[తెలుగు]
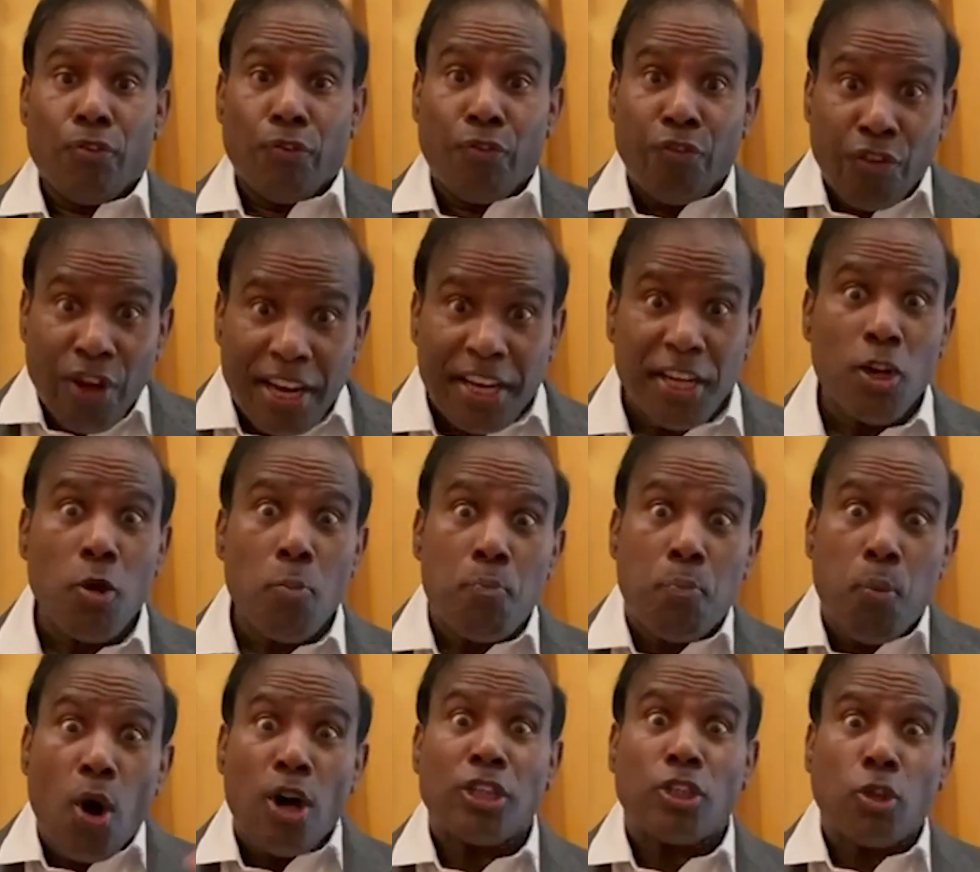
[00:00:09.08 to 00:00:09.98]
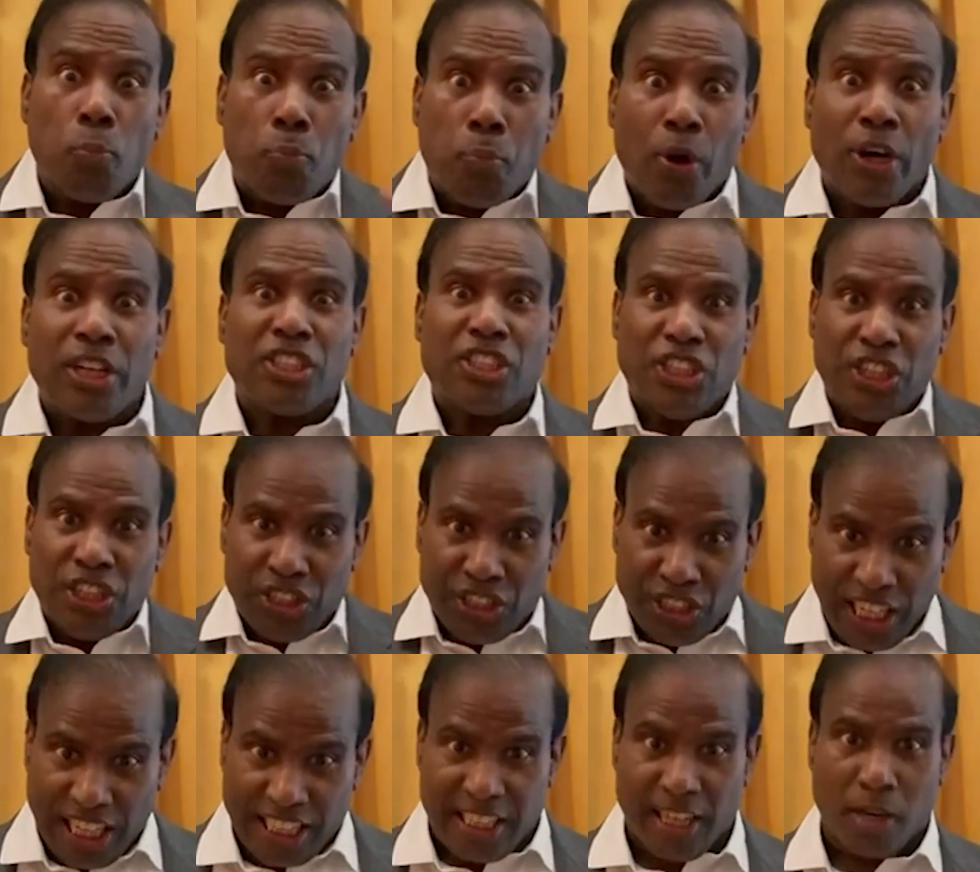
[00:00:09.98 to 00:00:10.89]
వెన్నుపోటు పొడిచిన
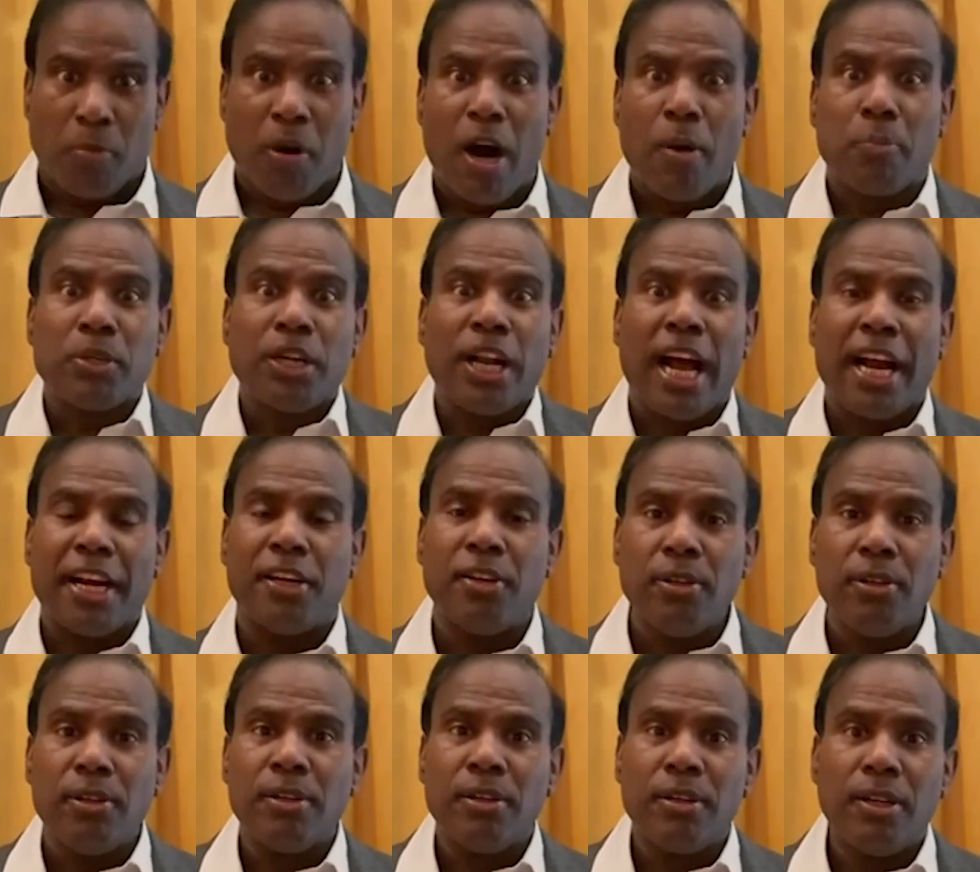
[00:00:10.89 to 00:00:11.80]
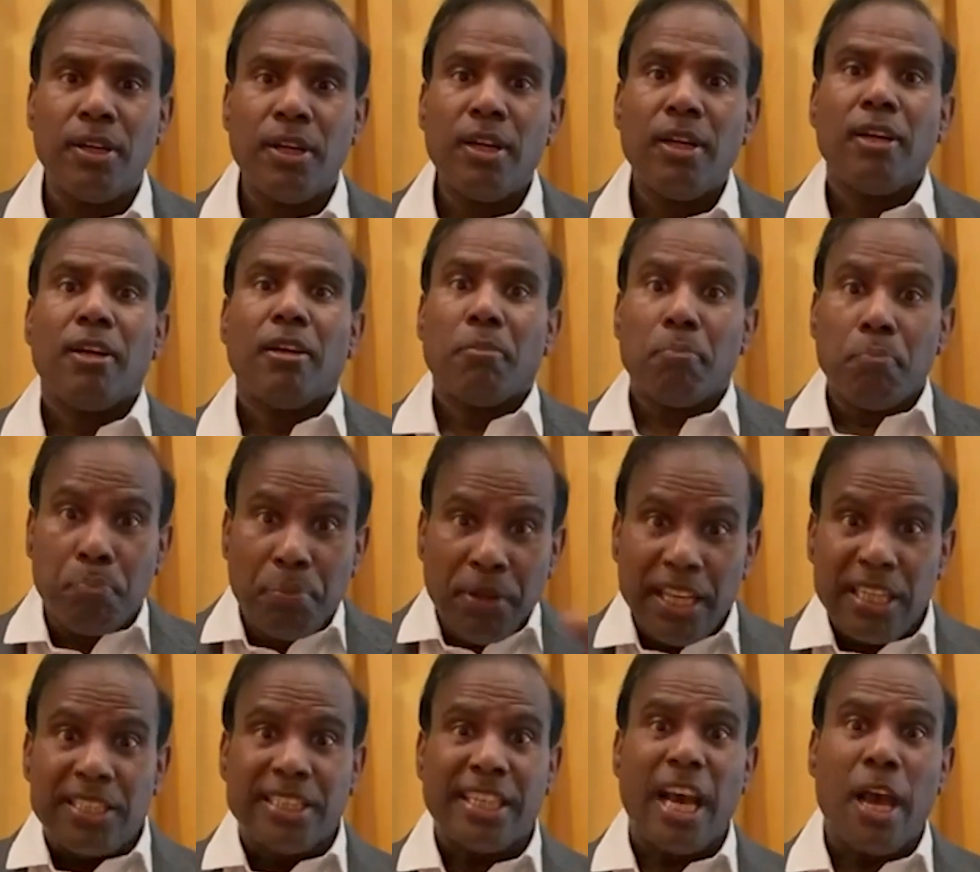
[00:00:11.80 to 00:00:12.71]
చంద్రబాబు నాయుడు
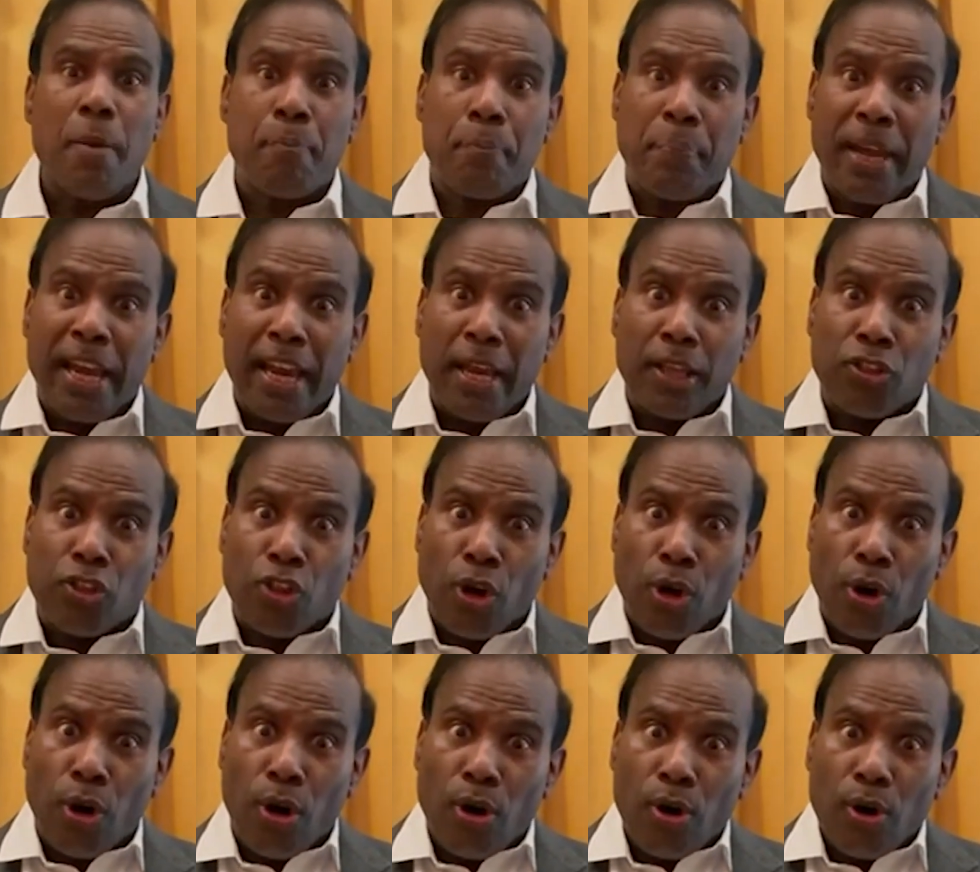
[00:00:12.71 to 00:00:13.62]
బీజేపీతో